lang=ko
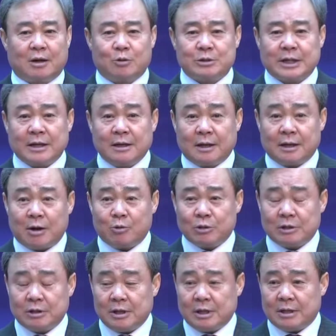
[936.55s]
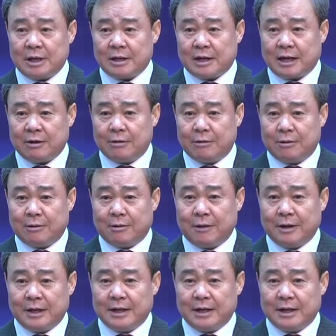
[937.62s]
생각하고 들어야 될까요?